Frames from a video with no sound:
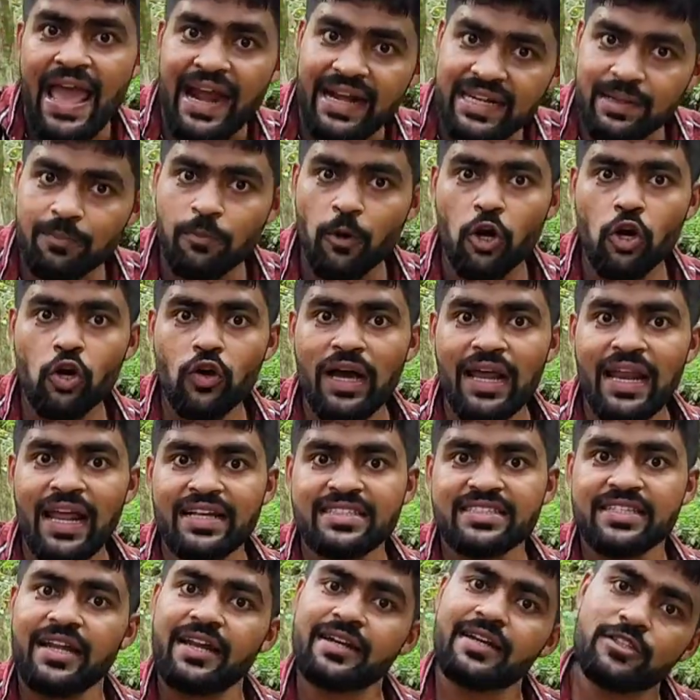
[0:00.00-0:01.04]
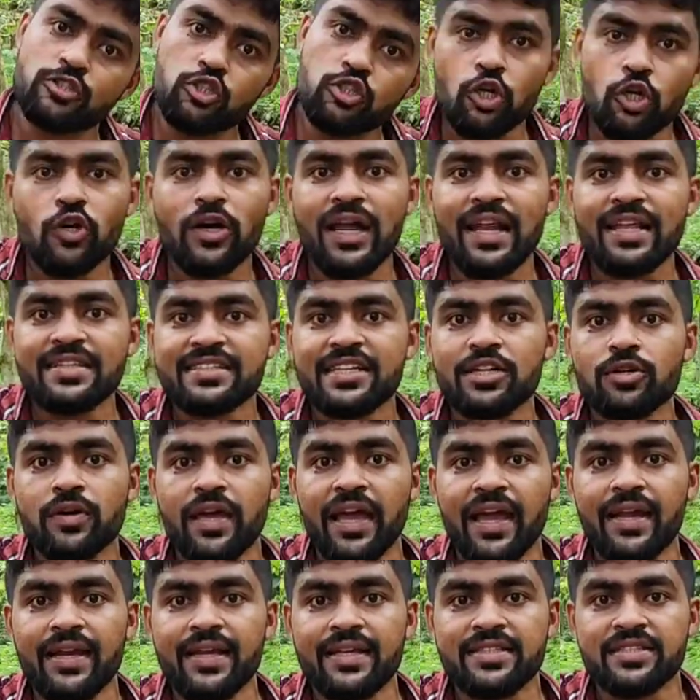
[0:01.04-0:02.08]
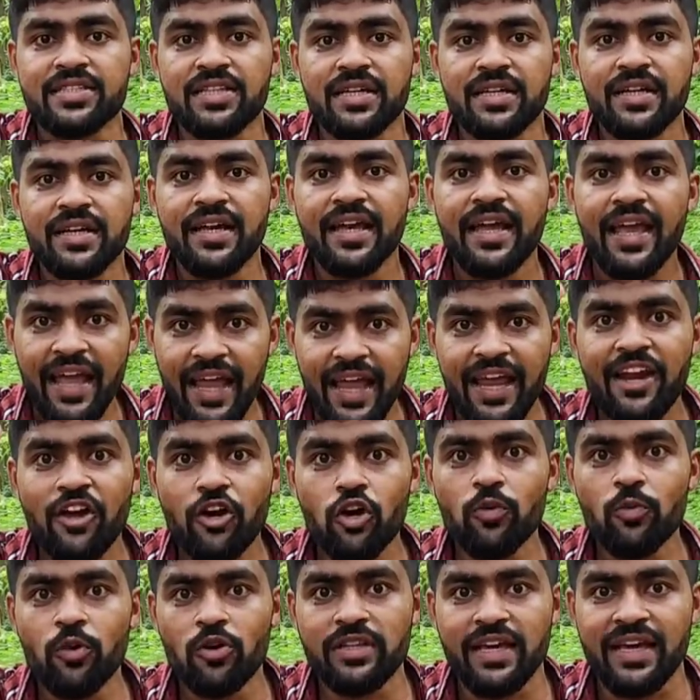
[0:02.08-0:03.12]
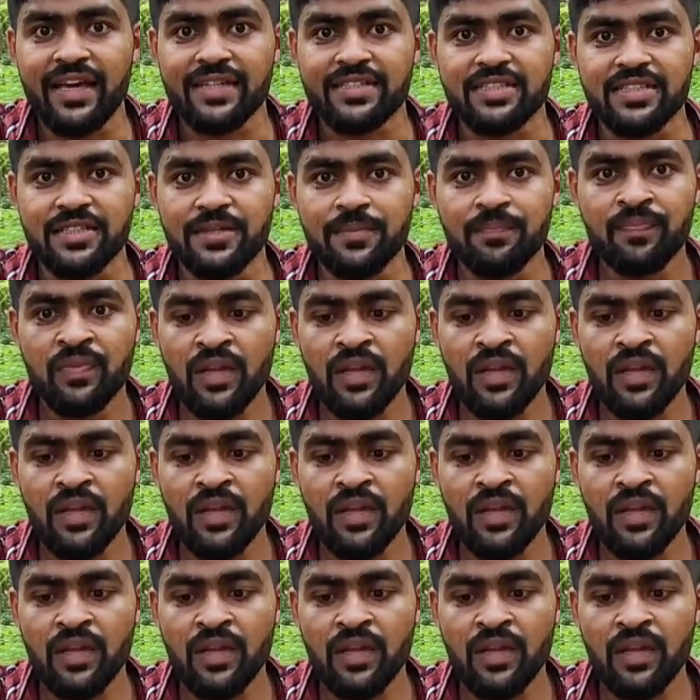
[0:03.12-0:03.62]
একটা বড় কালাচ আর একটা ছোট কালাচকেও খেয়ে নিচ্ছে এরকমও দেখেছি